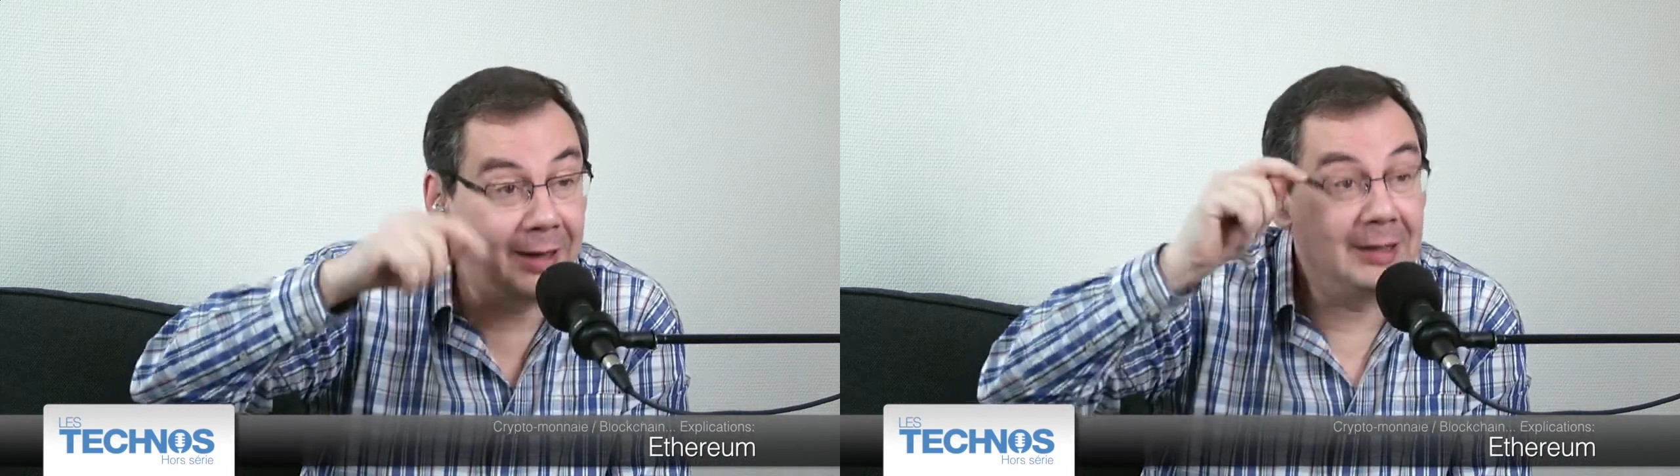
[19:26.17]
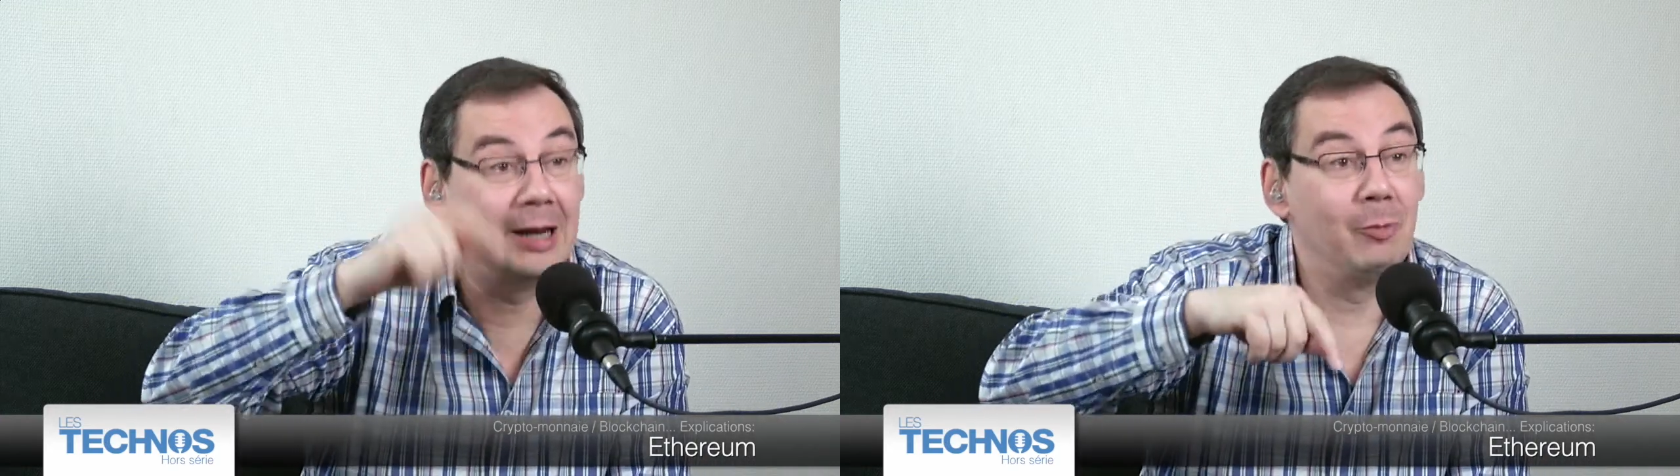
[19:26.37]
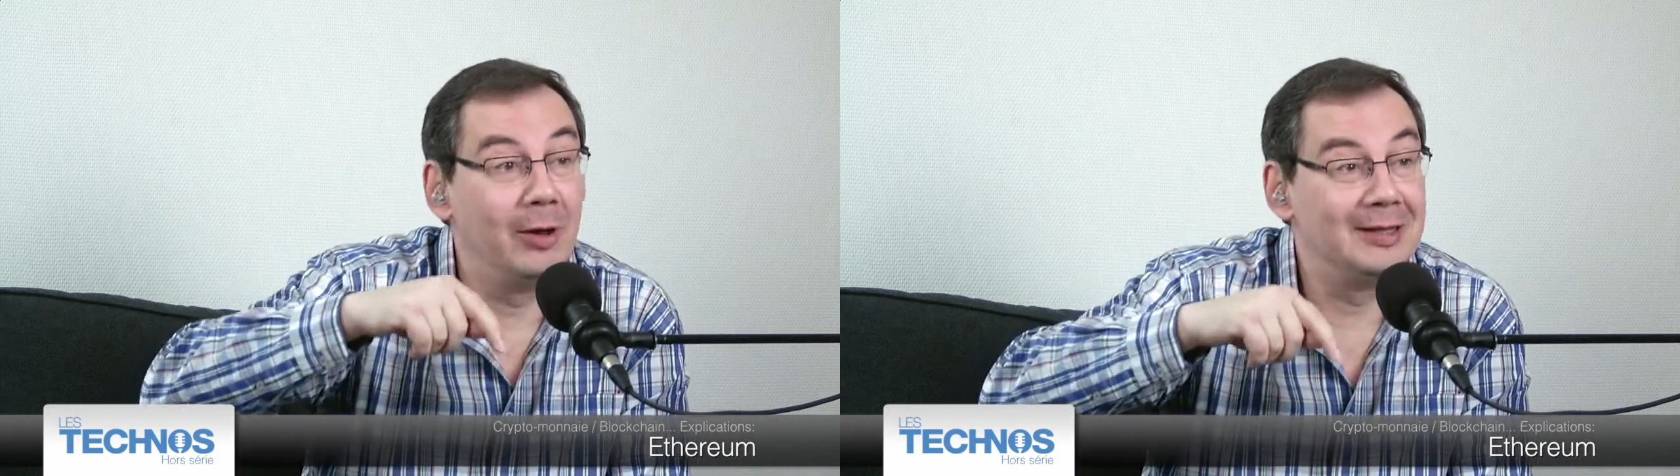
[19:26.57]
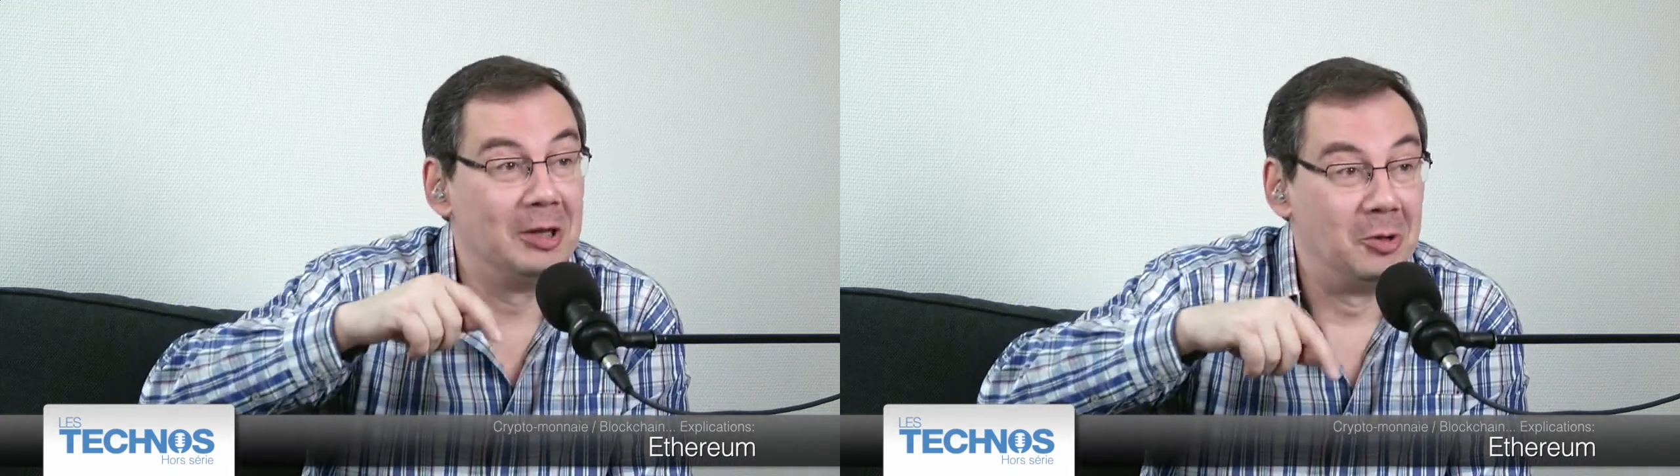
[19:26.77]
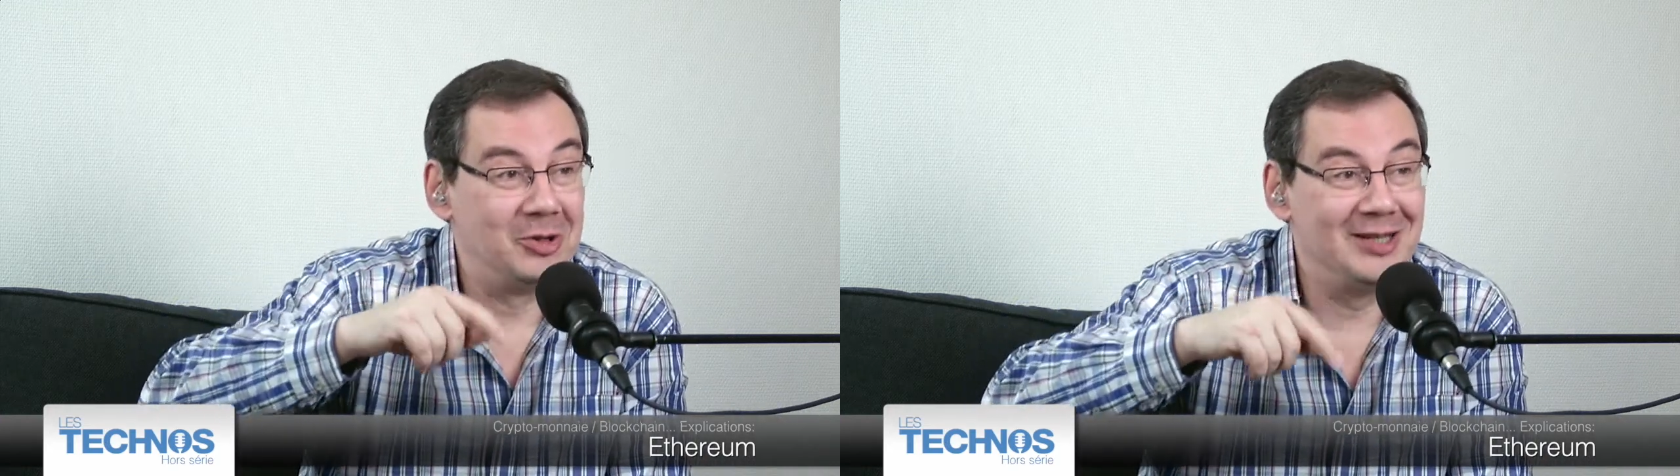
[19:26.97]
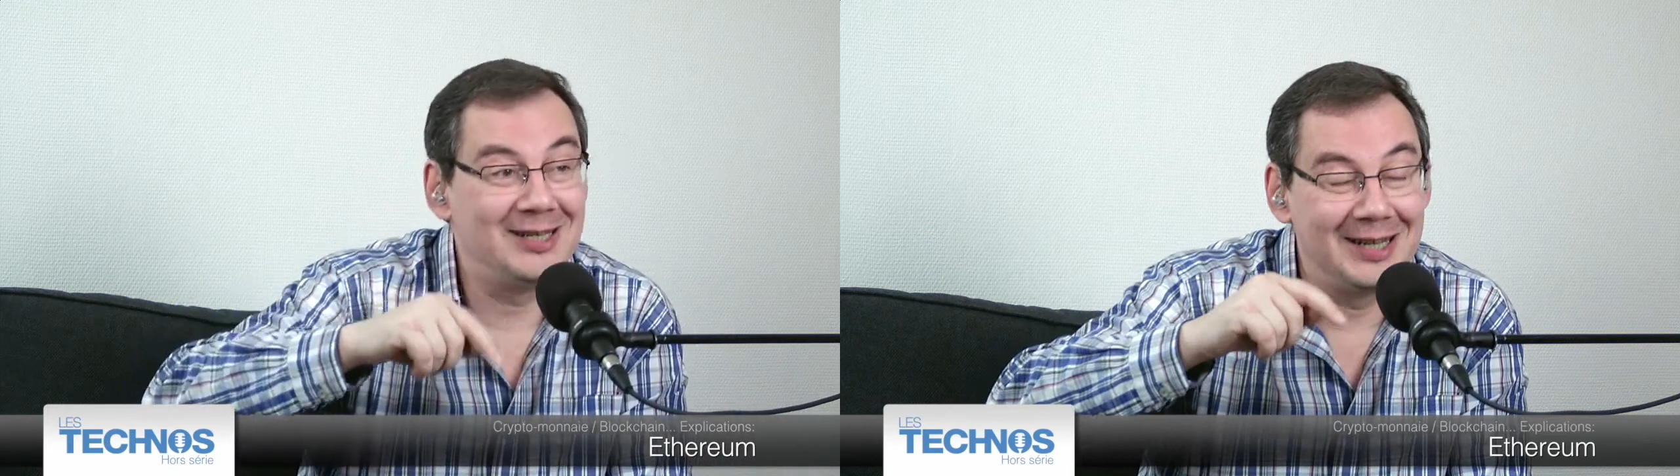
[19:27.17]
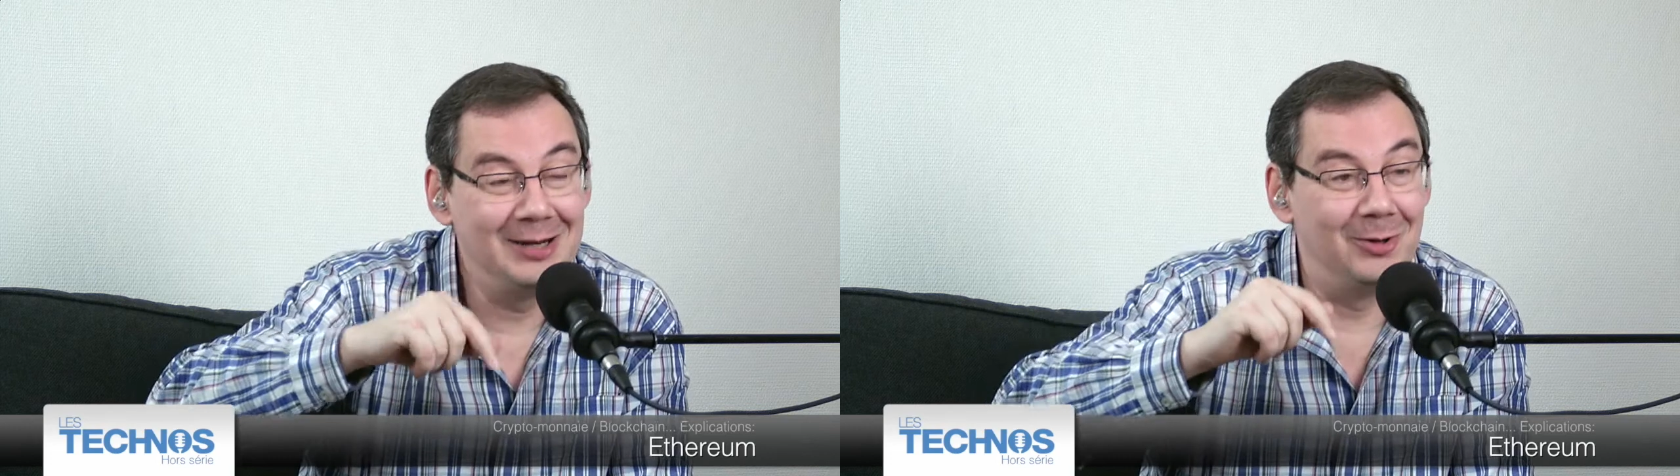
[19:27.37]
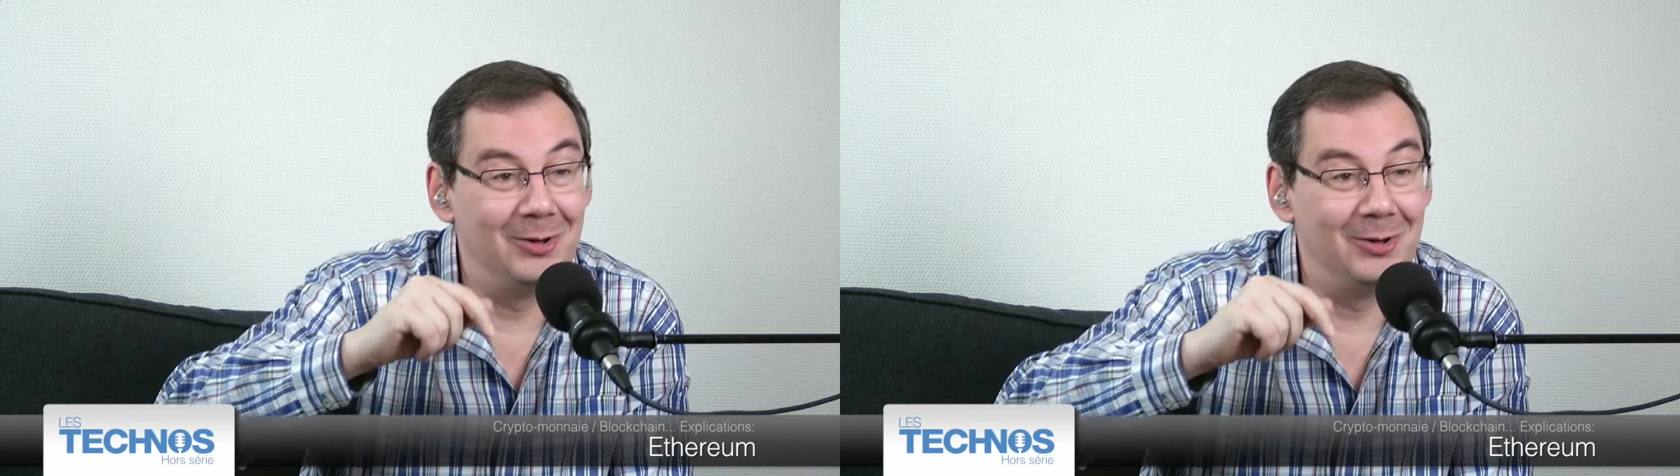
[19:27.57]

a également été enregistré